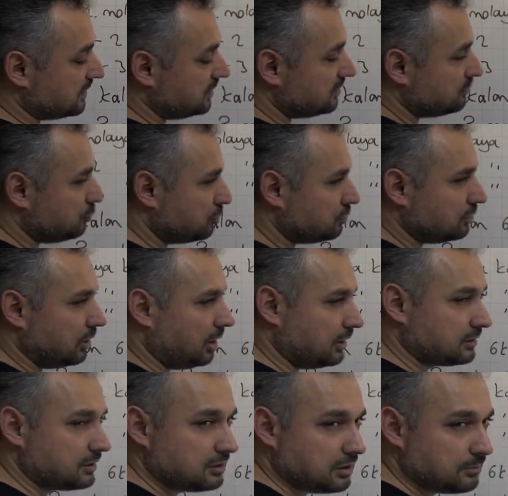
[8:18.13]
24'ün
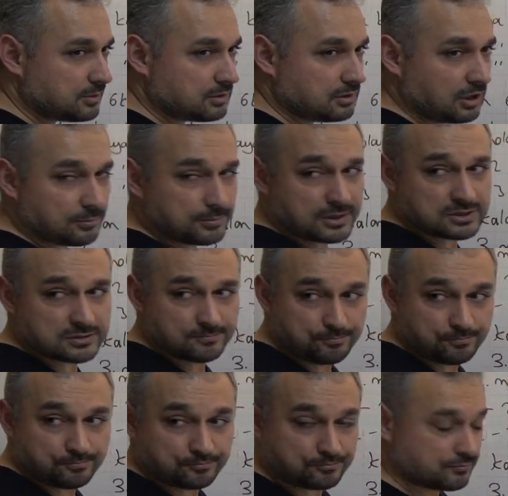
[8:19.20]
6'da 1'i ne yapar?
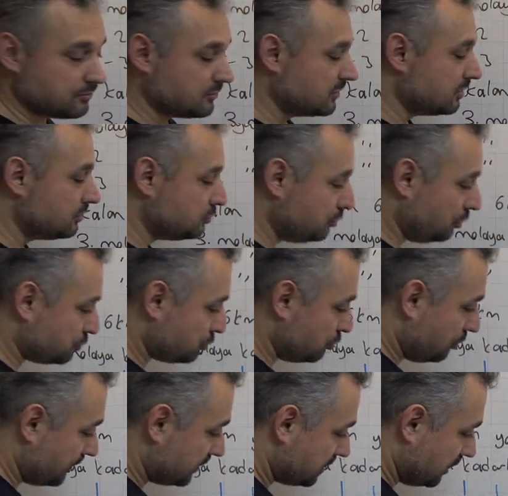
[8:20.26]
4
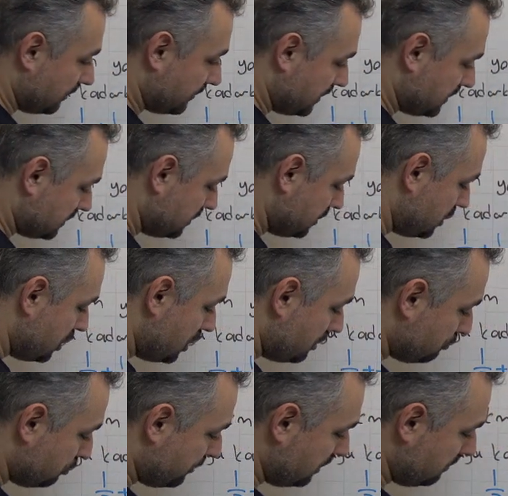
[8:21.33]
kilometre yapar.
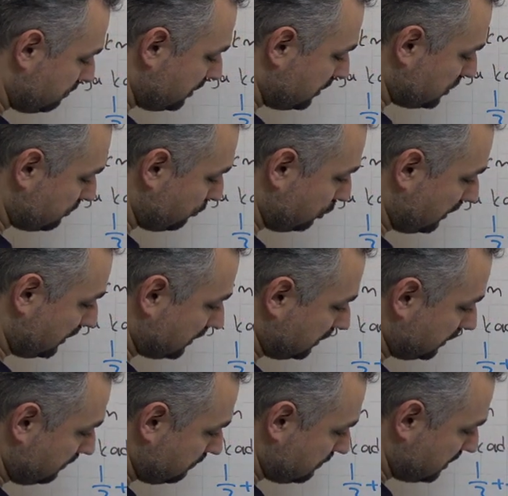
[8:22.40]
Bu benim birinci mola
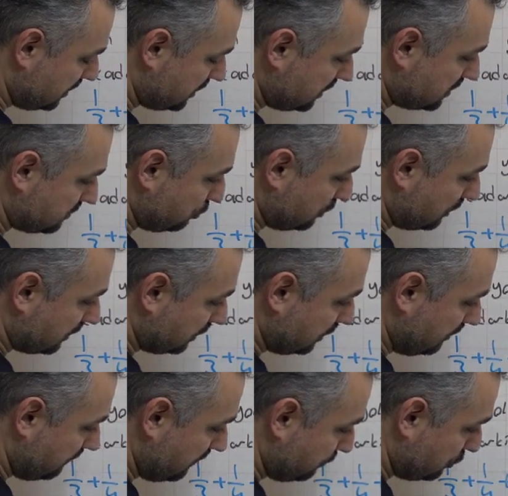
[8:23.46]
aralığım, ikinci mola
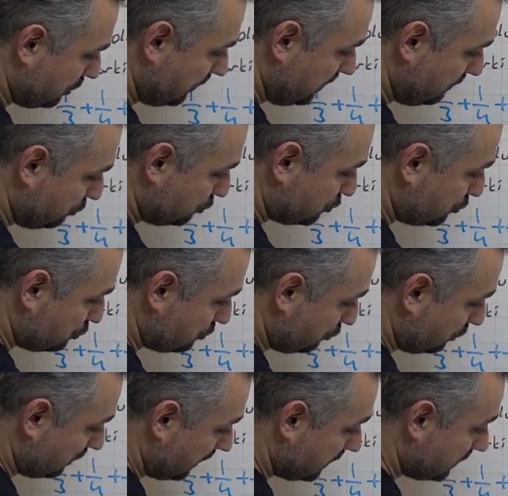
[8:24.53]
aralığım ve burada benim üçüncü
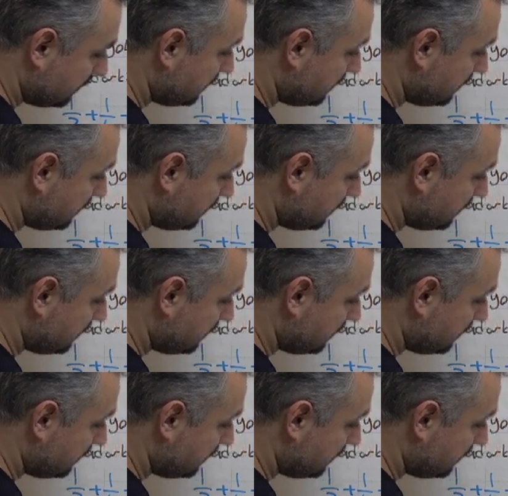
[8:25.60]
mola.